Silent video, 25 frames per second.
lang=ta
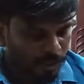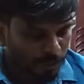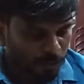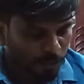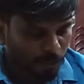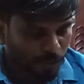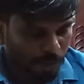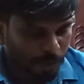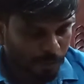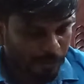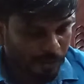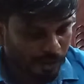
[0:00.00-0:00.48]

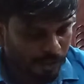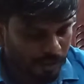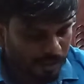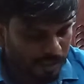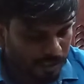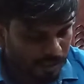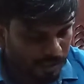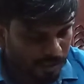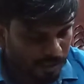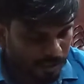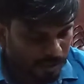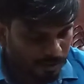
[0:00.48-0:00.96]
முக்கியமாக
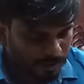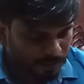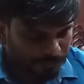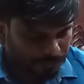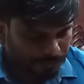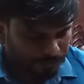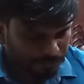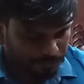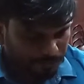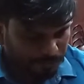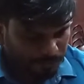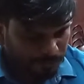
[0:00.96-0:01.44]
வந்து
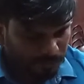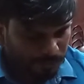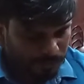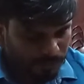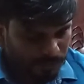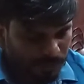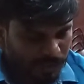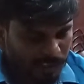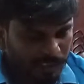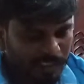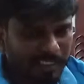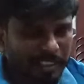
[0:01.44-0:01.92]

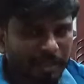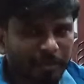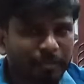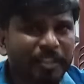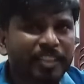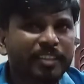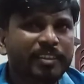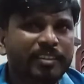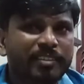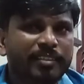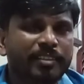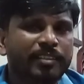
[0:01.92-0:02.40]

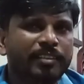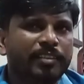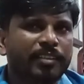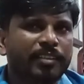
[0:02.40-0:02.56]
திபேத்